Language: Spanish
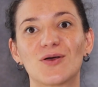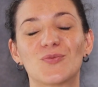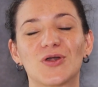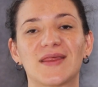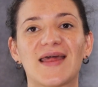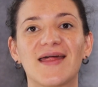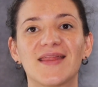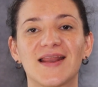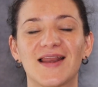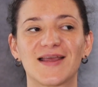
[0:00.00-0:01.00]
comunidad
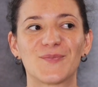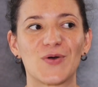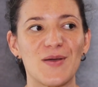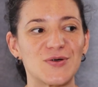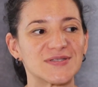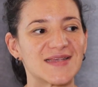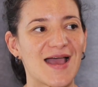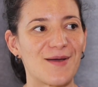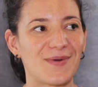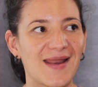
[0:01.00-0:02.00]
en la que podamos
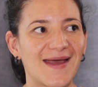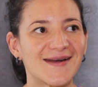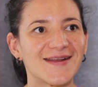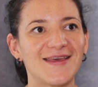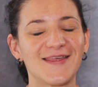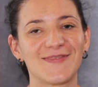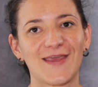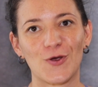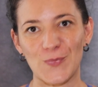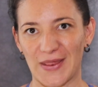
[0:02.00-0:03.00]
hablar,
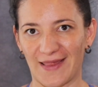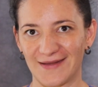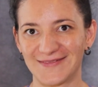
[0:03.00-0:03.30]
de comida.